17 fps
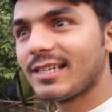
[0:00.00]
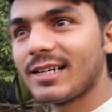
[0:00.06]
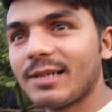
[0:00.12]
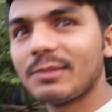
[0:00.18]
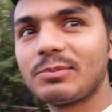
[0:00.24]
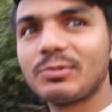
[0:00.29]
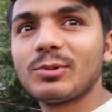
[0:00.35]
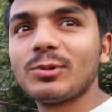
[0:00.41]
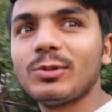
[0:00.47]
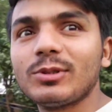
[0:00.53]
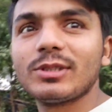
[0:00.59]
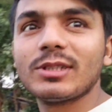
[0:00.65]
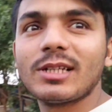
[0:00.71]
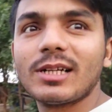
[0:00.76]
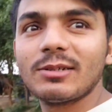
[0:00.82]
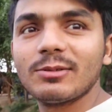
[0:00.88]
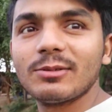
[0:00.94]
आप सोच
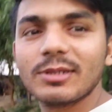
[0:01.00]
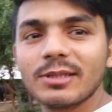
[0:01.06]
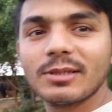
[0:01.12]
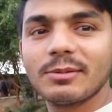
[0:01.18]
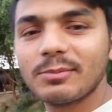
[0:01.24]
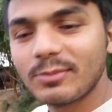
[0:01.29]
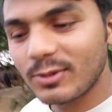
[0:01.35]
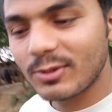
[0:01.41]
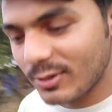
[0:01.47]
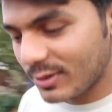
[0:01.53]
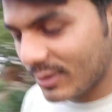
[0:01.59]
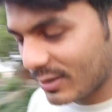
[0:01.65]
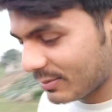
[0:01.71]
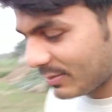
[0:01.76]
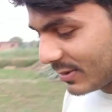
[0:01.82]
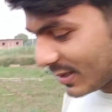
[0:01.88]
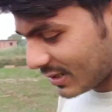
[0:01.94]
रहा हो कि ब्लॉग
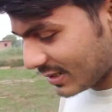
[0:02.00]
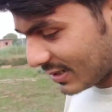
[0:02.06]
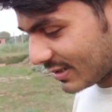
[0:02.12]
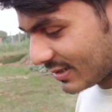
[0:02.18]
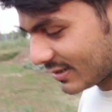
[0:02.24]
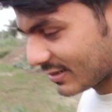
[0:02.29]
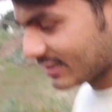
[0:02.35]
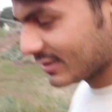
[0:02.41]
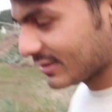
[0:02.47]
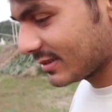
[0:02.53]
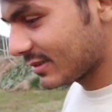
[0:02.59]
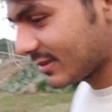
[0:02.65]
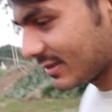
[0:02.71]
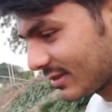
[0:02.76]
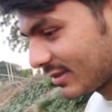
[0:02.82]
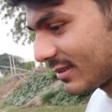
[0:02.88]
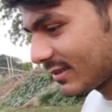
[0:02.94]
अपना
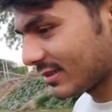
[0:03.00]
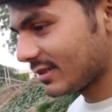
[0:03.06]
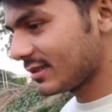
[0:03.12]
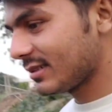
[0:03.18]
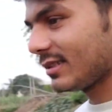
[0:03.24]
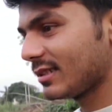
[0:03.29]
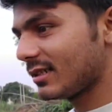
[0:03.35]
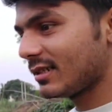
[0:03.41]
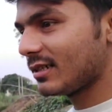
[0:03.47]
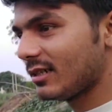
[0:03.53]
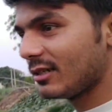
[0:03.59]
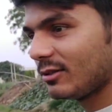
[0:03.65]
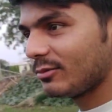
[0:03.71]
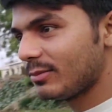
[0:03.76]
कल